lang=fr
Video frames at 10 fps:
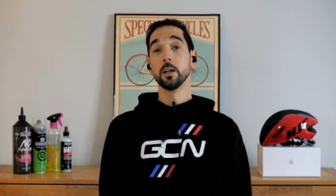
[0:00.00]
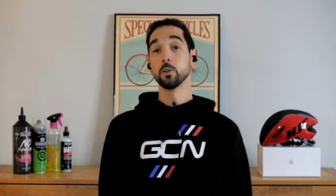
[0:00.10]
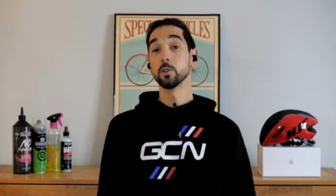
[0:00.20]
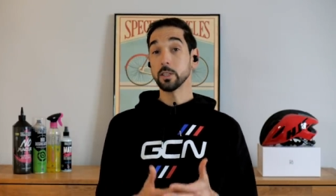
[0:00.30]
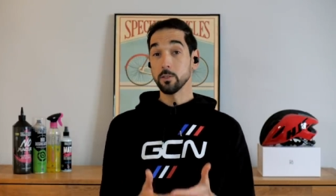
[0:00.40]

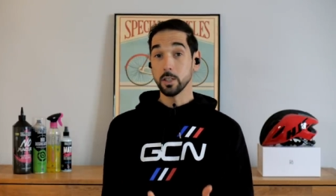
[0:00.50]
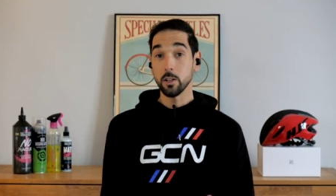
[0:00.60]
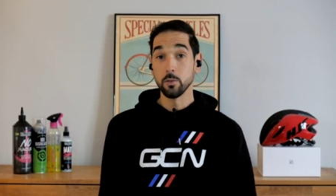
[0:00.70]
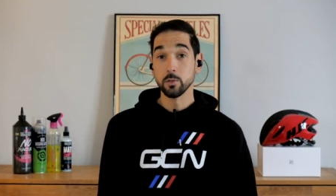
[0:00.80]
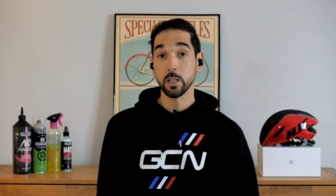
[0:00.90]
Donc ça veut
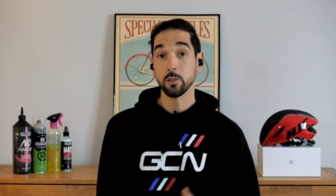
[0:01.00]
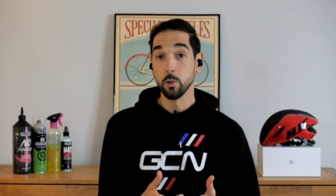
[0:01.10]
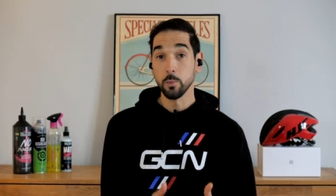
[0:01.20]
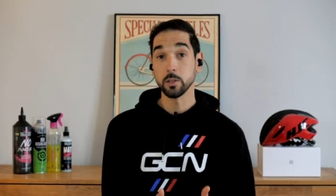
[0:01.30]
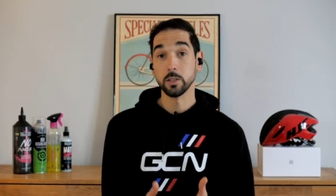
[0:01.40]
dire que vous êtes
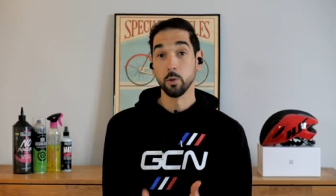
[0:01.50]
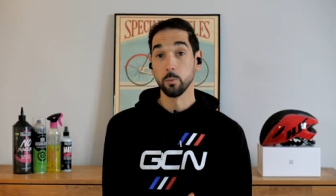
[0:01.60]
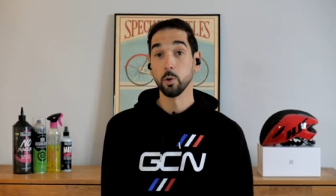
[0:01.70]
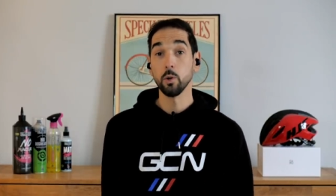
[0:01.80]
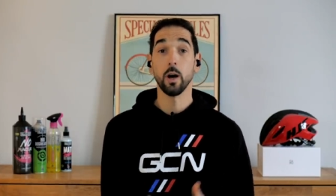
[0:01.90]
nombreuses et
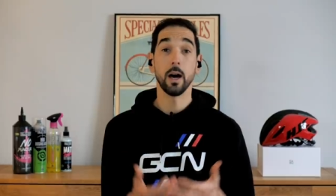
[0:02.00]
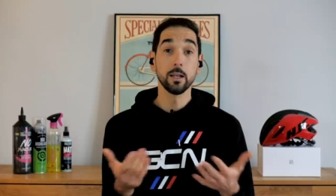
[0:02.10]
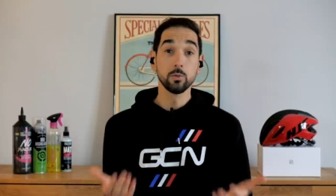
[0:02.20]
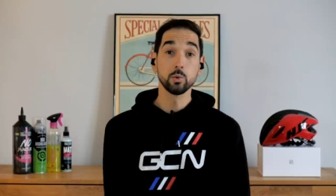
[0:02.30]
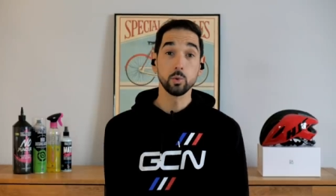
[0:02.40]
nombreux
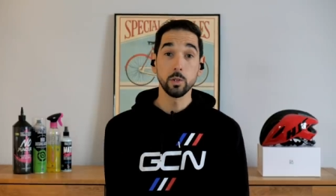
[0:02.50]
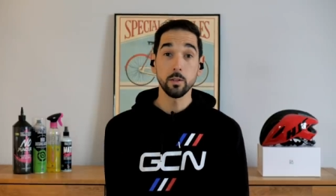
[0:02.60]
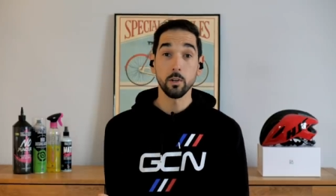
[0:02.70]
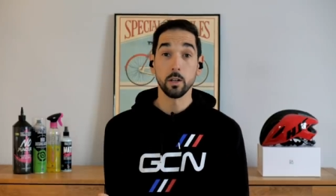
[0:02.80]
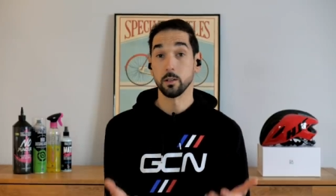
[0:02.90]
à nous
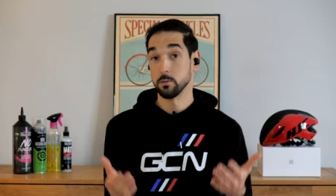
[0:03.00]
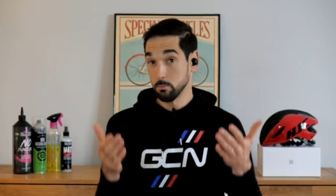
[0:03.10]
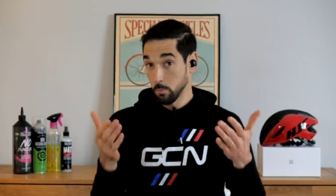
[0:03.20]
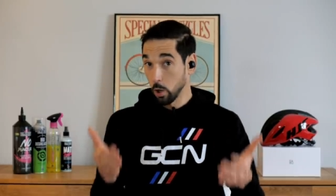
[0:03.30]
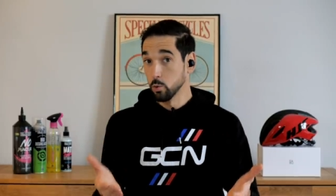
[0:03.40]
suivre,
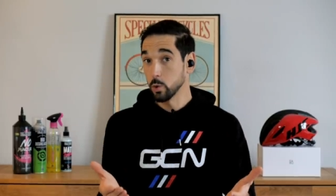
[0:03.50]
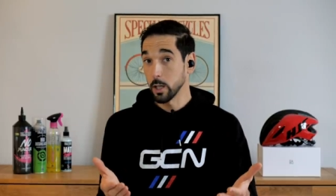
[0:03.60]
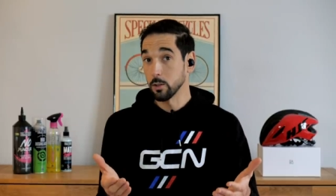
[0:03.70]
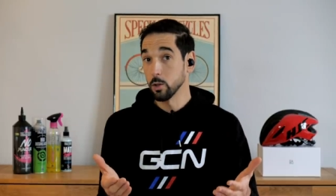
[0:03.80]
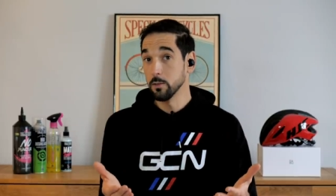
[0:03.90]
en tout
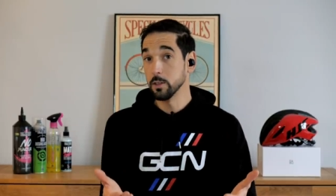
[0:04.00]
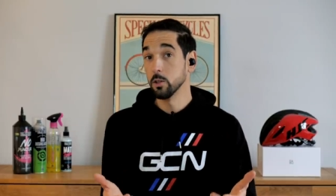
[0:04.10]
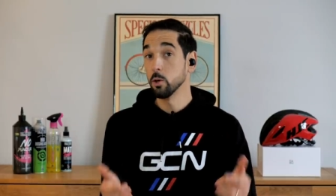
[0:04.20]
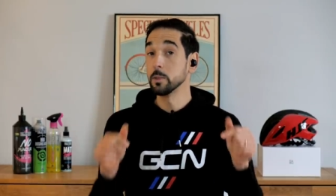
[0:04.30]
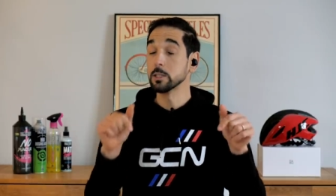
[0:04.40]
cas dans les
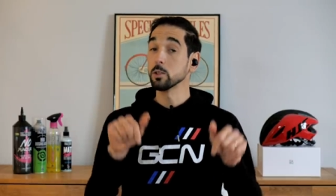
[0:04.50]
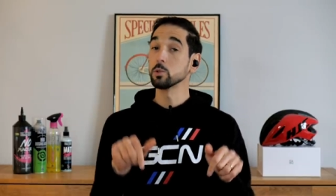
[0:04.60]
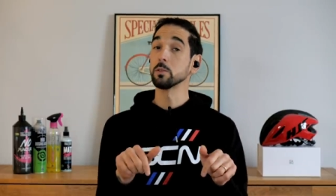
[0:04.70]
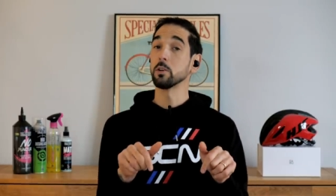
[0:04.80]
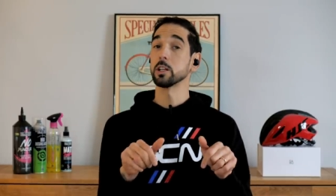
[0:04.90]
vidéos, mais sans
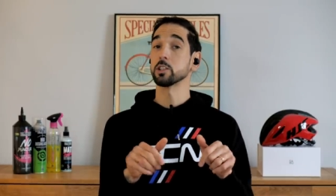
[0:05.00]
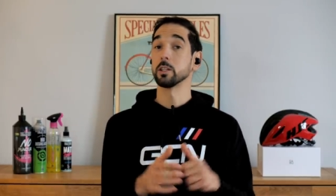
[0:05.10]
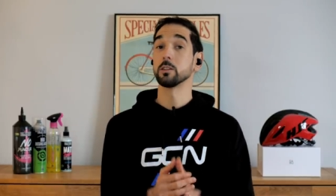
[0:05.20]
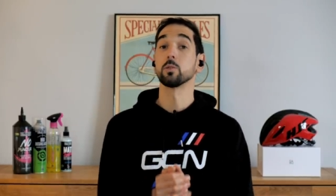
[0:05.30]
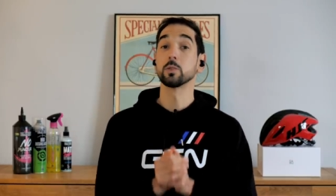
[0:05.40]
suivre la
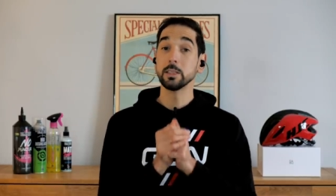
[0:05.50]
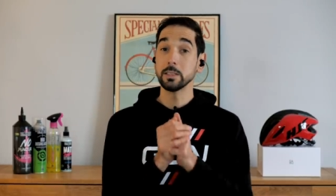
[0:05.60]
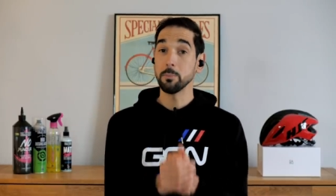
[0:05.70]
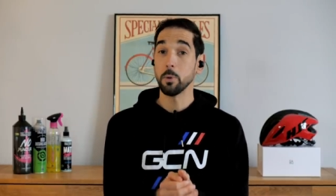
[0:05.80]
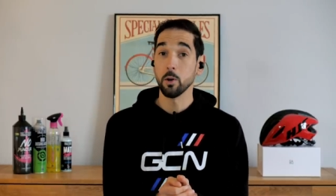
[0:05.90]
chaîne. Donc si
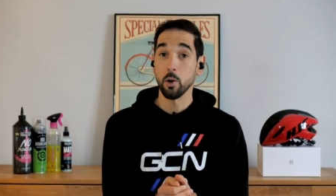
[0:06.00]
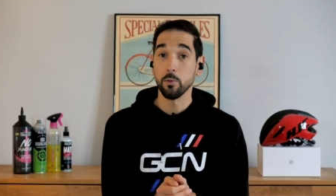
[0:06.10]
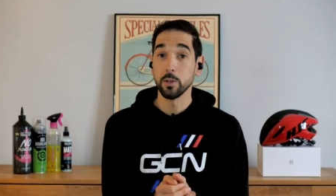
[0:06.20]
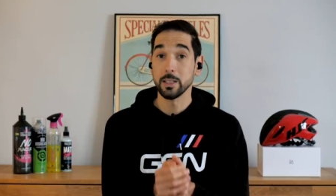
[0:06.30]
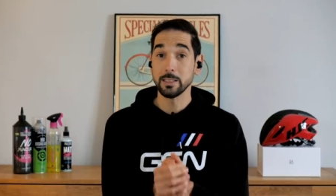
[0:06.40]
ce n'est pas
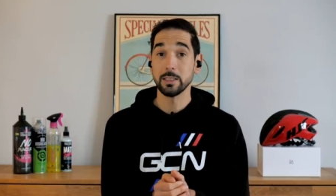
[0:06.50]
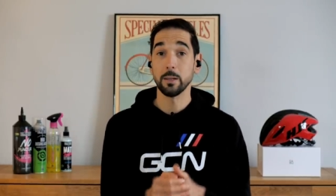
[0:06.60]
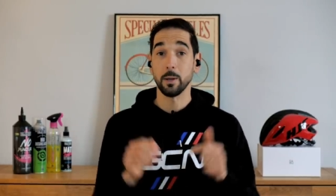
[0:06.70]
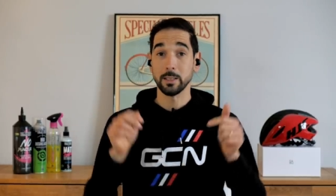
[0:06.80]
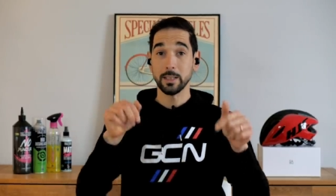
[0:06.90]
encore fait,
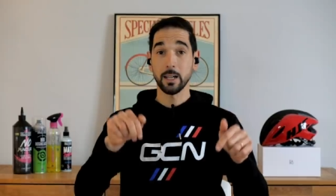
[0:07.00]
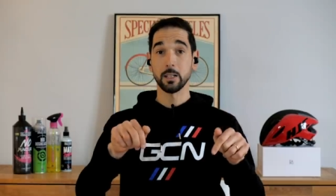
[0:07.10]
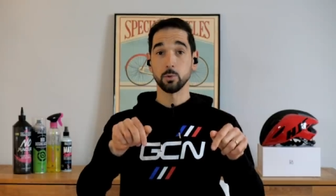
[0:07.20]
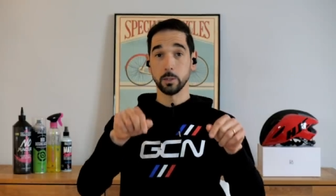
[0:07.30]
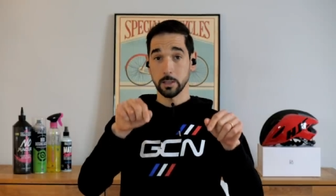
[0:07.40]
n'hésitez pas, c'est
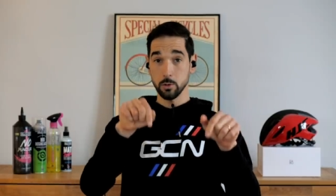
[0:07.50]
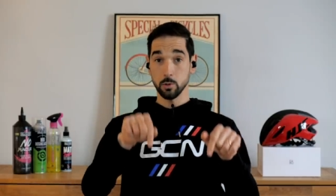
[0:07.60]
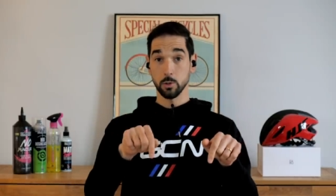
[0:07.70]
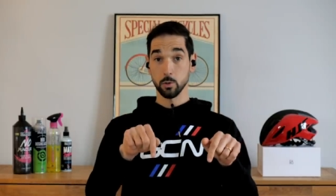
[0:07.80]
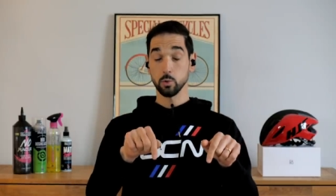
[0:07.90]
gratuit, c'est
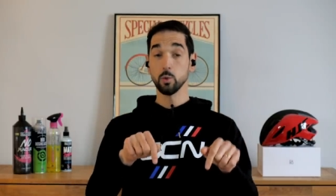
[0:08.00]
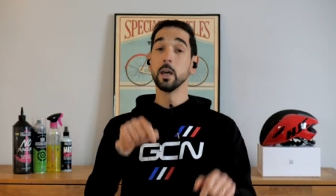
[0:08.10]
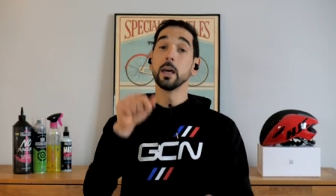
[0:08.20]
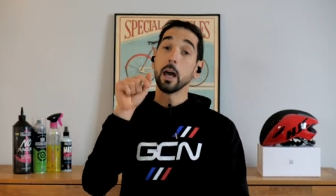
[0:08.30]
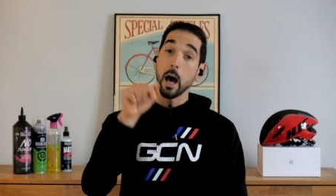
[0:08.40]
juste en dessous
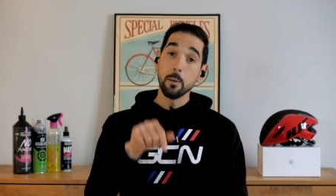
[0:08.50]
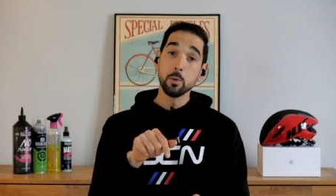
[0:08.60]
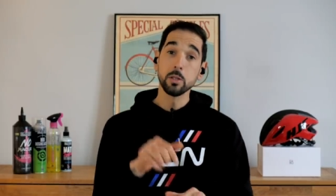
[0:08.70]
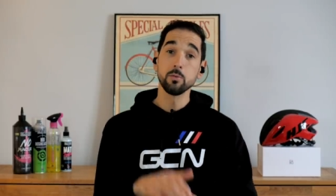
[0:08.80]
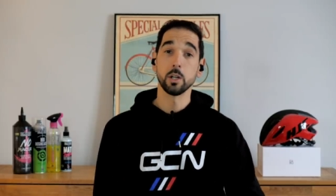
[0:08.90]

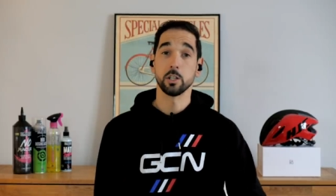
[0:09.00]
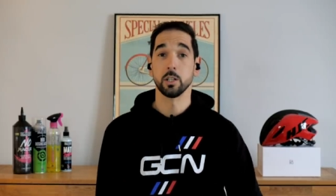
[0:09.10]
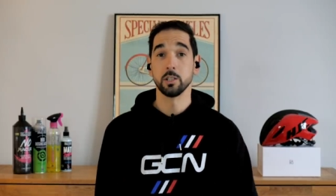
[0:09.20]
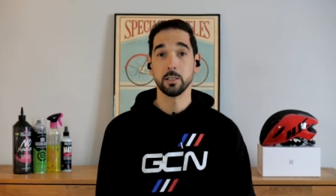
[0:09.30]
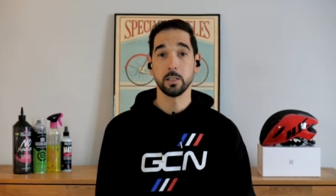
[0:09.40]
abonnez-vous à la
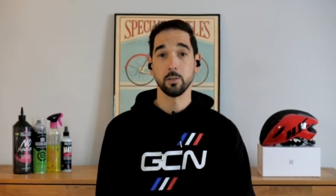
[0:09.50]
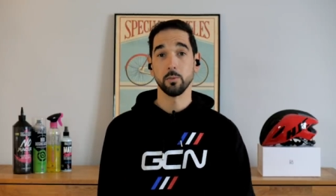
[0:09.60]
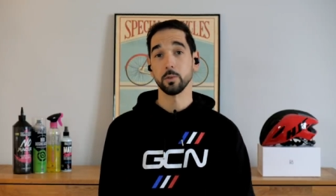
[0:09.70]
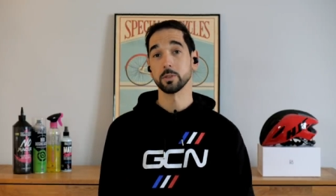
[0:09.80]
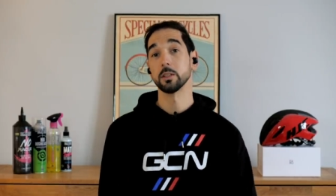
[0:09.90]
chaîne GCN
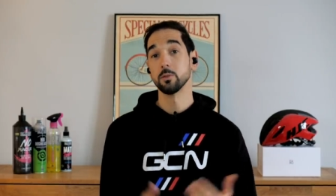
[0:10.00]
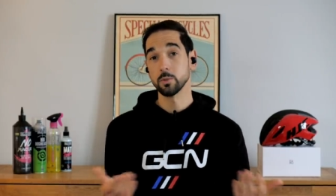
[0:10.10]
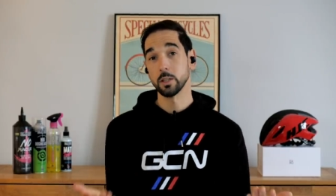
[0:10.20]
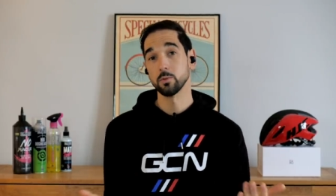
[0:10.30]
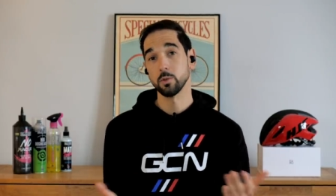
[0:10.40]
en français,
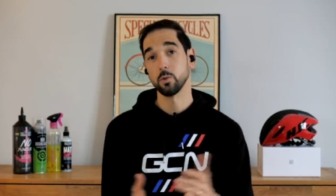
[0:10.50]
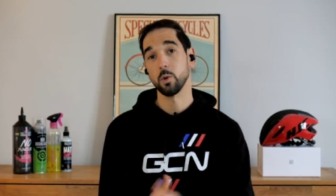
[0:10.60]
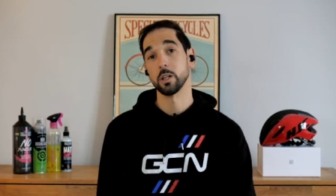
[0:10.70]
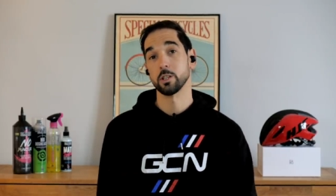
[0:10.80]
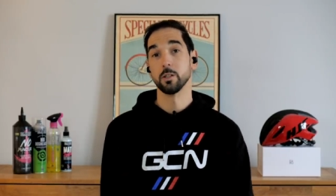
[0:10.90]
nous ça nous
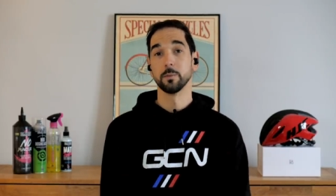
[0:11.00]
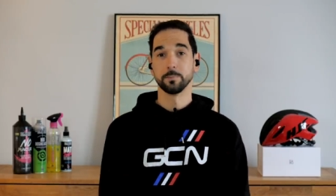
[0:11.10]
encourage.